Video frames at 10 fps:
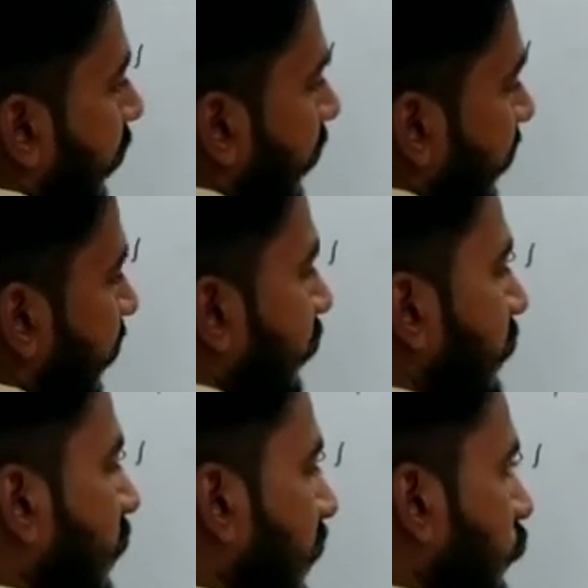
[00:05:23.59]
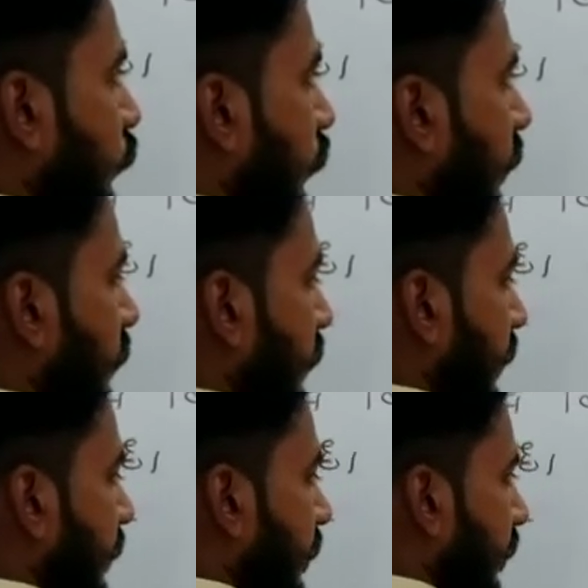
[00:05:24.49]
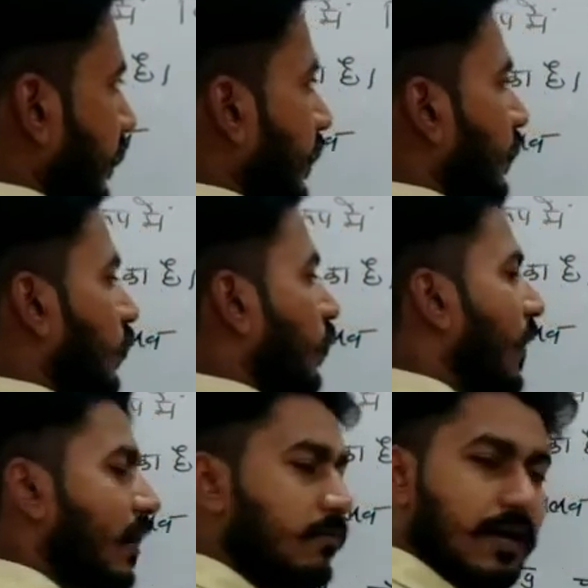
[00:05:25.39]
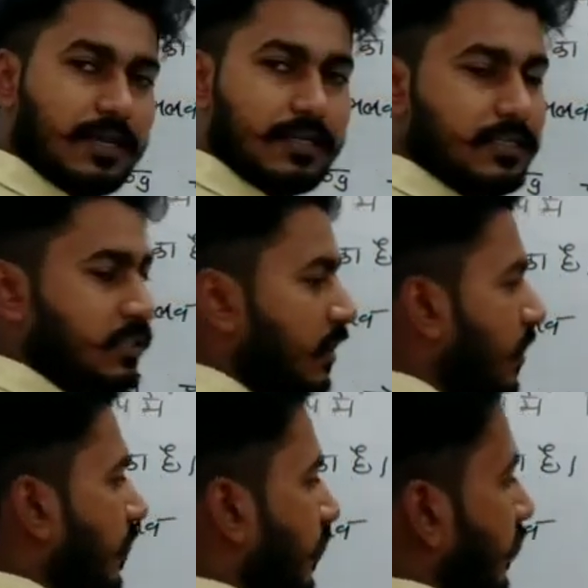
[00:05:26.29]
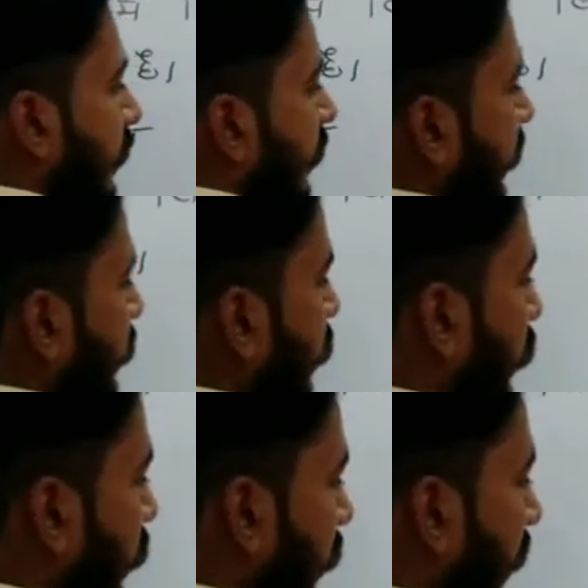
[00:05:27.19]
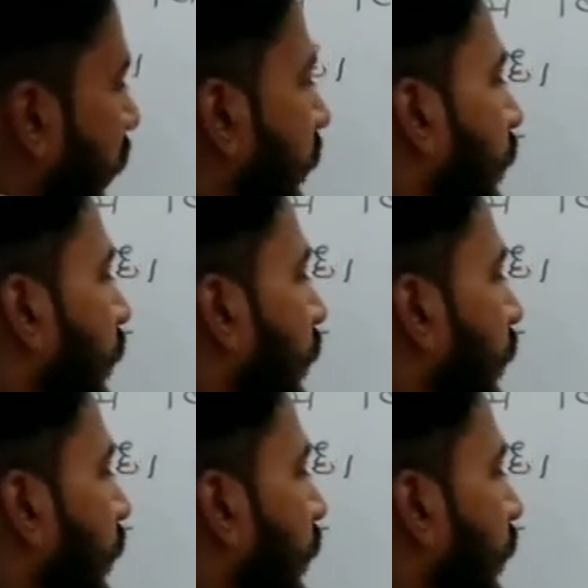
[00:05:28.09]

कितने बच गए सौ बच गए दोबारा भाग नहीं जा रहा ये जीरो उतारा